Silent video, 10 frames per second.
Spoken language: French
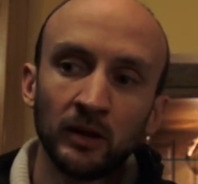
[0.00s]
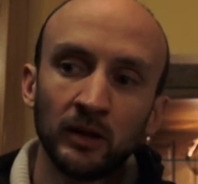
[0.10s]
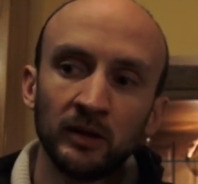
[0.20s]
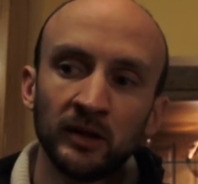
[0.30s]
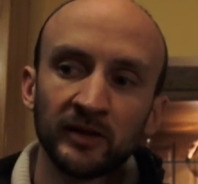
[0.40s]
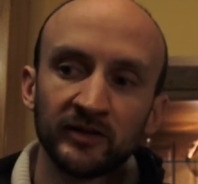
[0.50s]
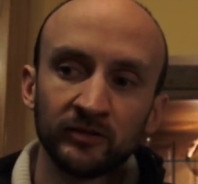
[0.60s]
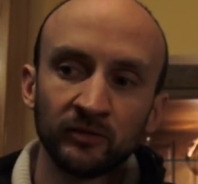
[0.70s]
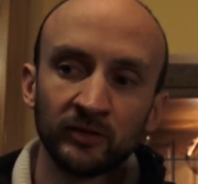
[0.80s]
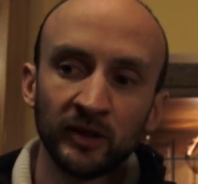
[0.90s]
il est
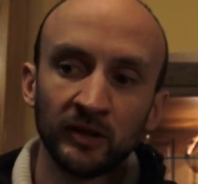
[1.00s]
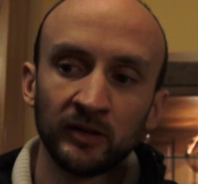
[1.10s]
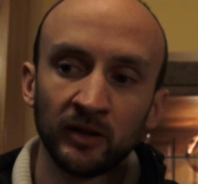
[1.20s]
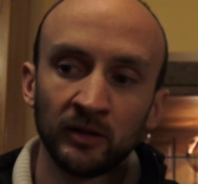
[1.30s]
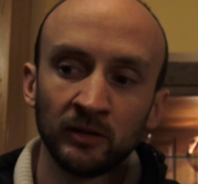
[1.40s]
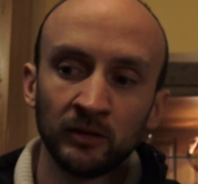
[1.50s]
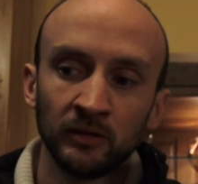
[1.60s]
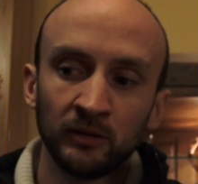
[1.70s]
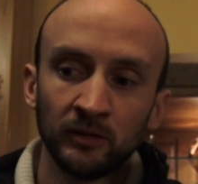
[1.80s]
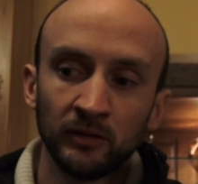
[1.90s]
question de quelqu'un
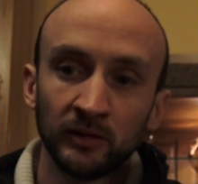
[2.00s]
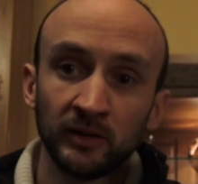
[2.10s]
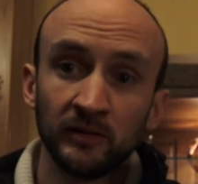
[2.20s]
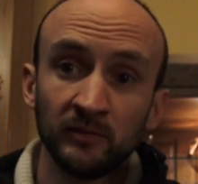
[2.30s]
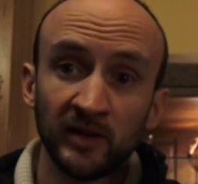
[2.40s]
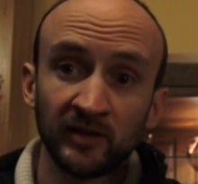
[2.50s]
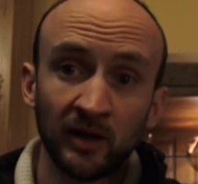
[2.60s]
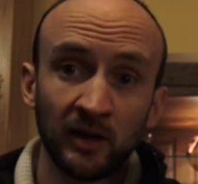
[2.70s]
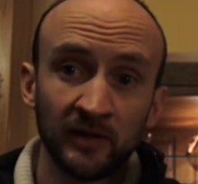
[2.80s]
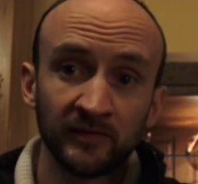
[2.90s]
qui
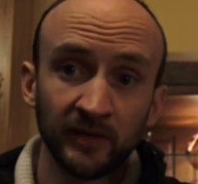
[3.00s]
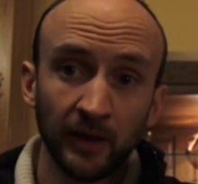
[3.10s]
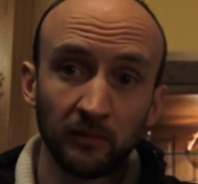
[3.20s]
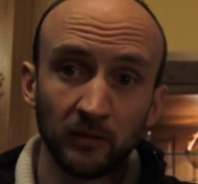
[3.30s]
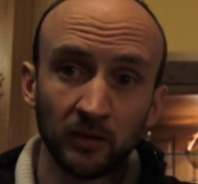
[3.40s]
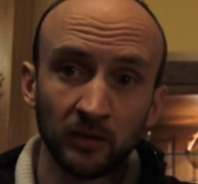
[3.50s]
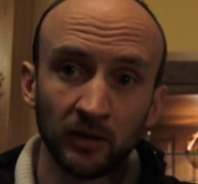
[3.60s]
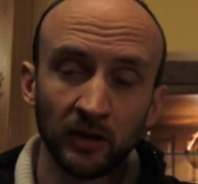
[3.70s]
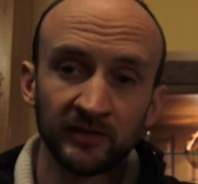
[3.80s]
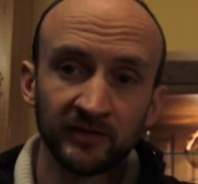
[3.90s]
mettra un terme
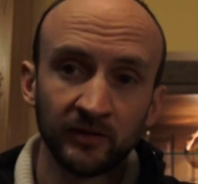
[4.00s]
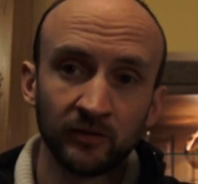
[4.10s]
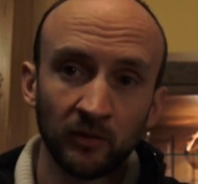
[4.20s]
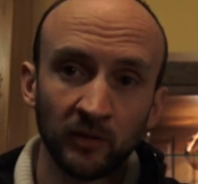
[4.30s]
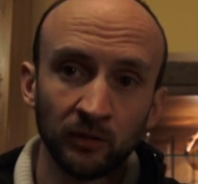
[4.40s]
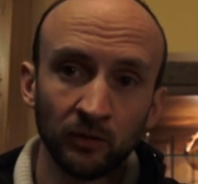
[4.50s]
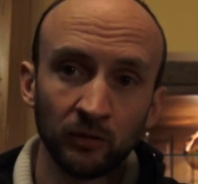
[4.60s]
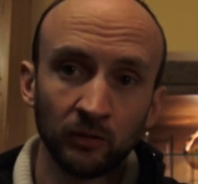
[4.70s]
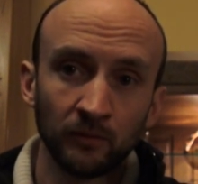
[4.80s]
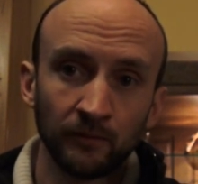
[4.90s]
à ces temps
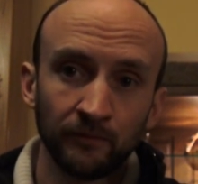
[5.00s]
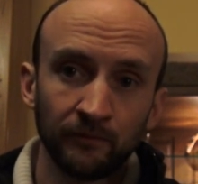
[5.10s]
malheureux,